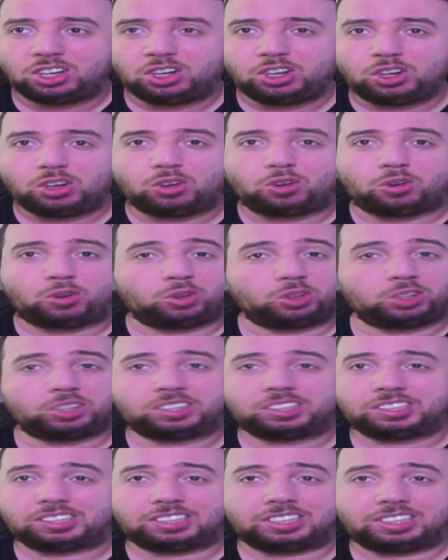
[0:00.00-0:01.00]

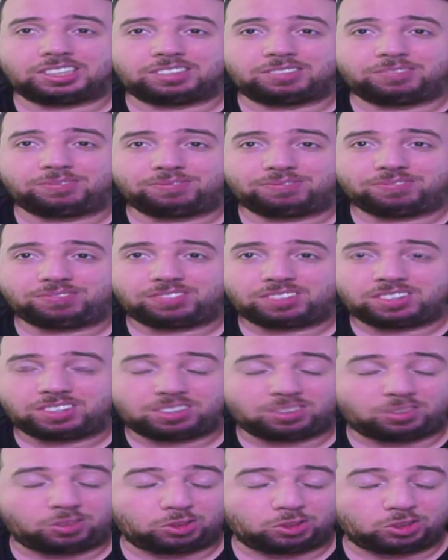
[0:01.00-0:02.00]
Und ja,
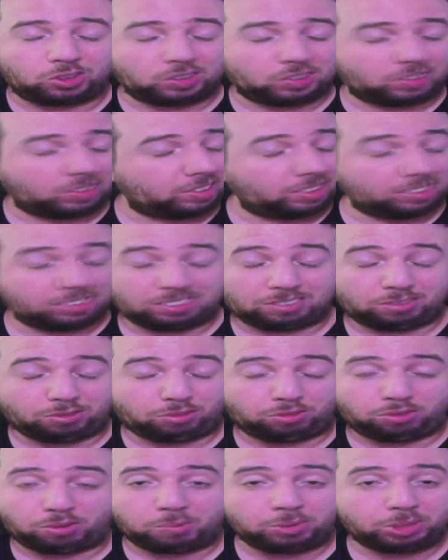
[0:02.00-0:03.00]
und
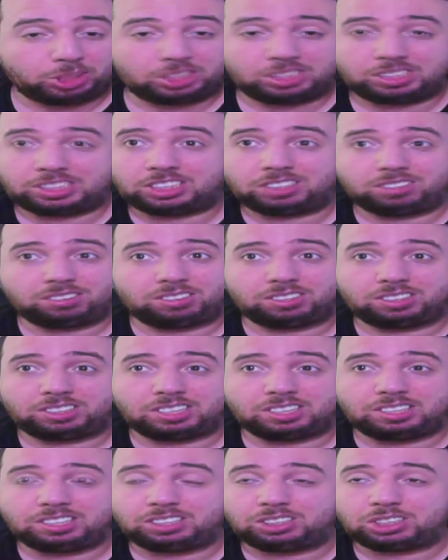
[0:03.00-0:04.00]
für mich äh,
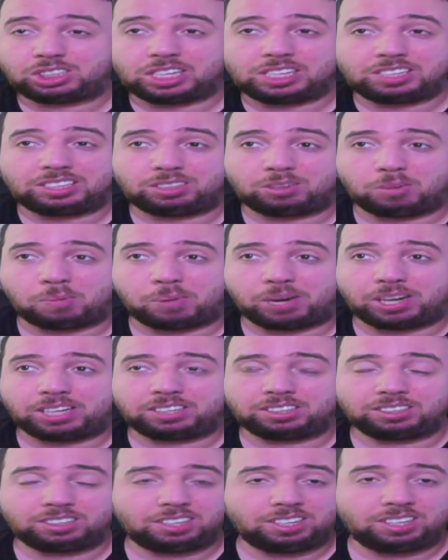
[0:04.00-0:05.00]
City, Chelsea und
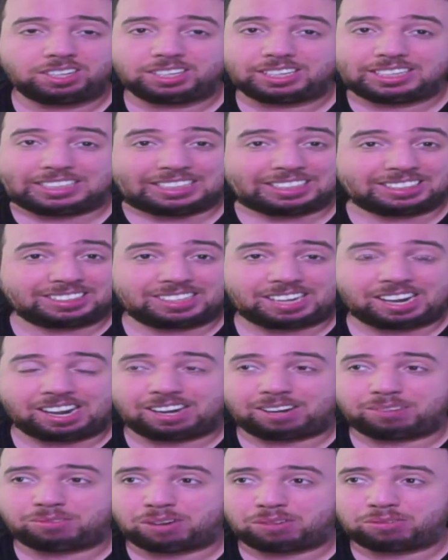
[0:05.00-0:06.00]
Bayern ganz
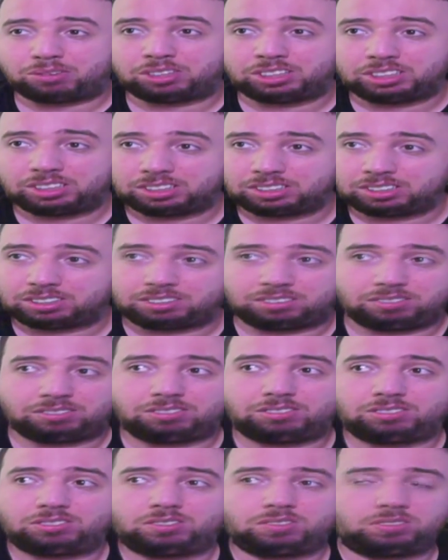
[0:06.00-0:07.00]
klare Favoriten
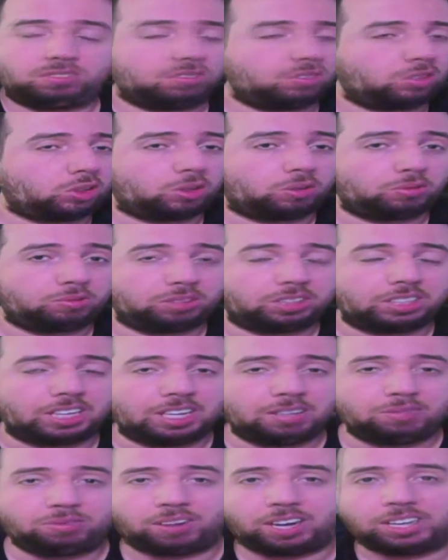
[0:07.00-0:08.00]
schon für die
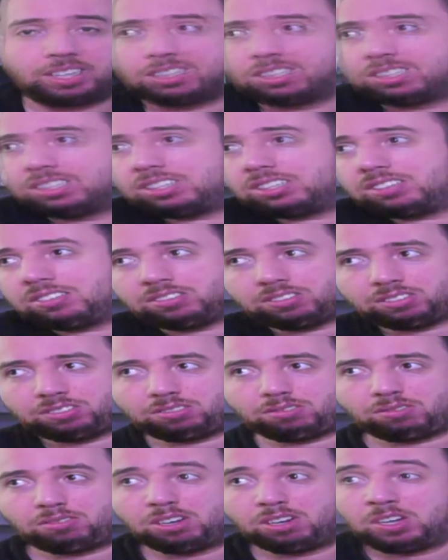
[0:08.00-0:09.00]
Endfinals
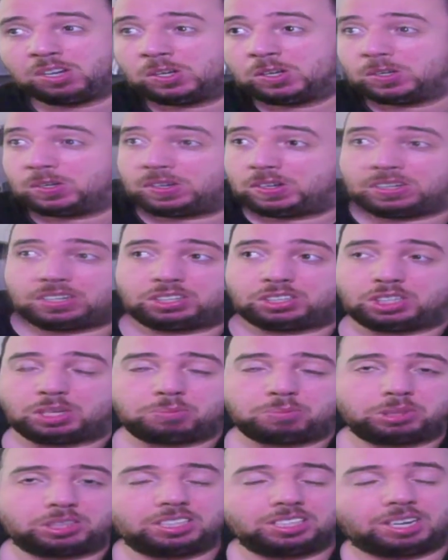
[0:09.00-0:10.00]
äh, in der
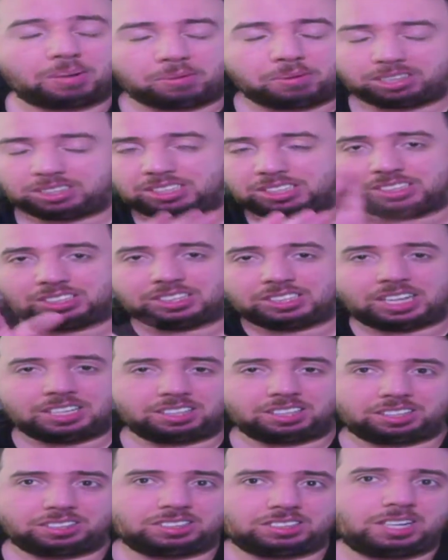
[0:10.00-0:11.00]
Champions League, aber das ist
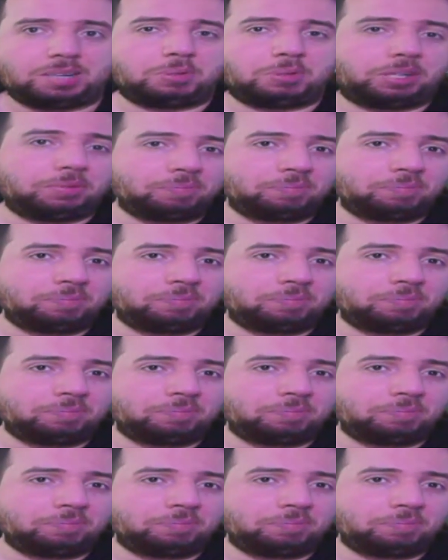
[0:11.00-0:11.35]
anderes Thema.